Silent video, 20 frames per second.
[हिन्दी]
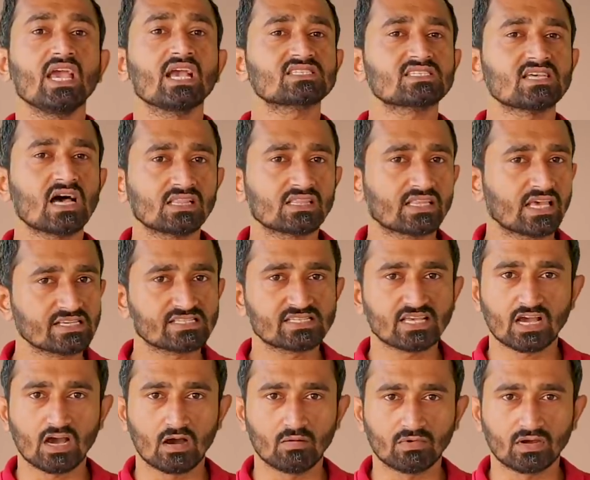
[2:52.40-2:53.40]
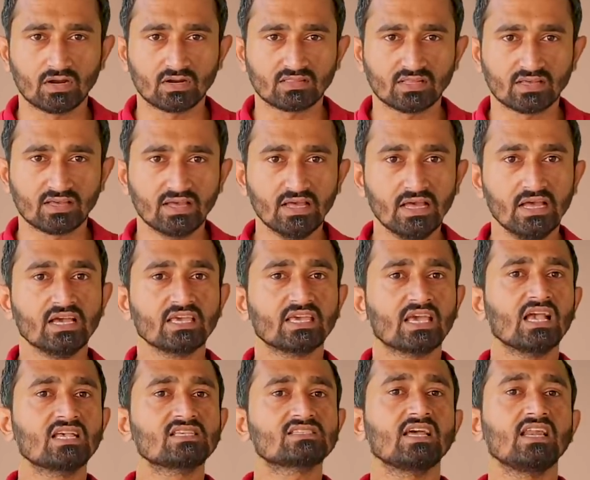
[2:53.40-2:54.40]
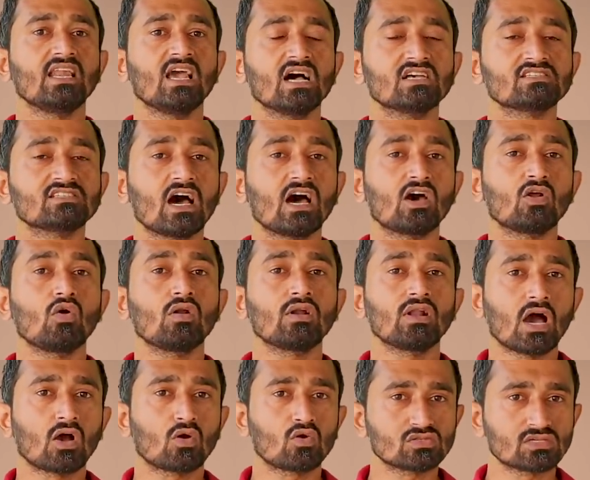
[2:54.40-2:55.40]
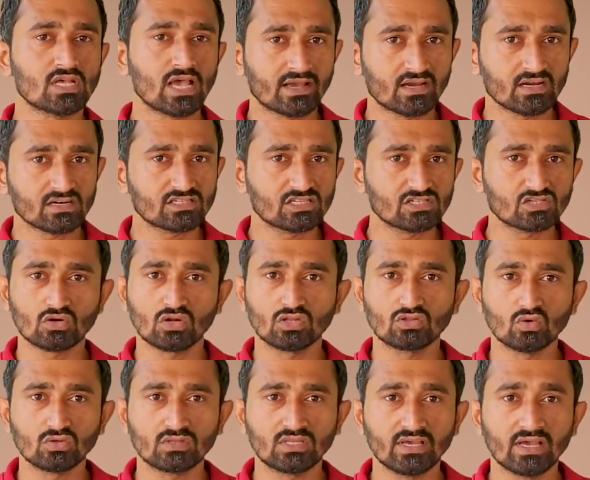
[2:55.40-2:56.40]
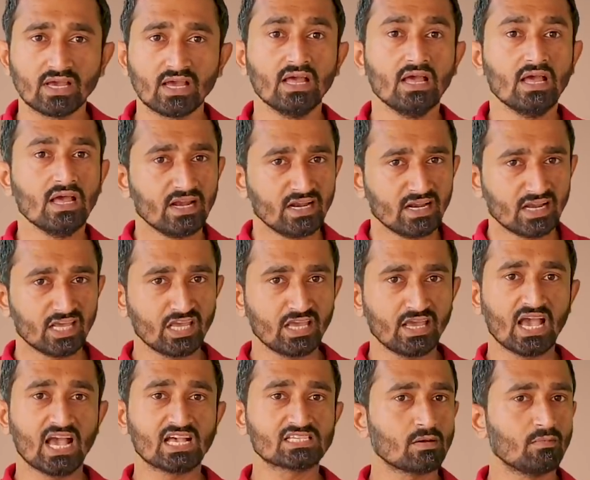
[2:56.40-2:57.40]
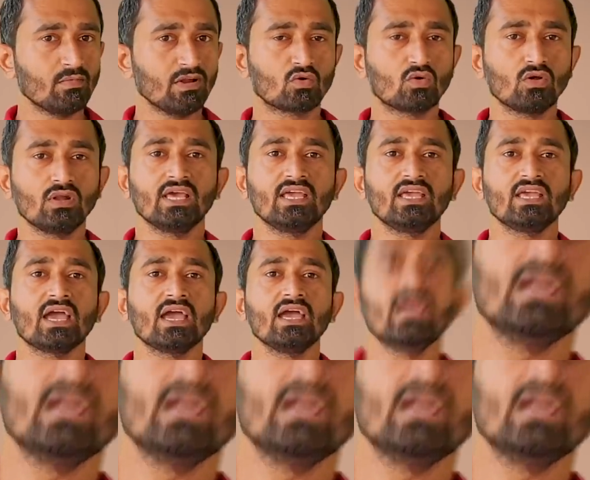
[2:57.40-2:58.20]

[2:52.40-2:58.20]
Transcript: एक साथ कैसे काम करते हैं क्या इसके लिए हजारों और लाखों हैकर्स की जरूरत होती है नहीं ऐसा बिल्कुल नहीं है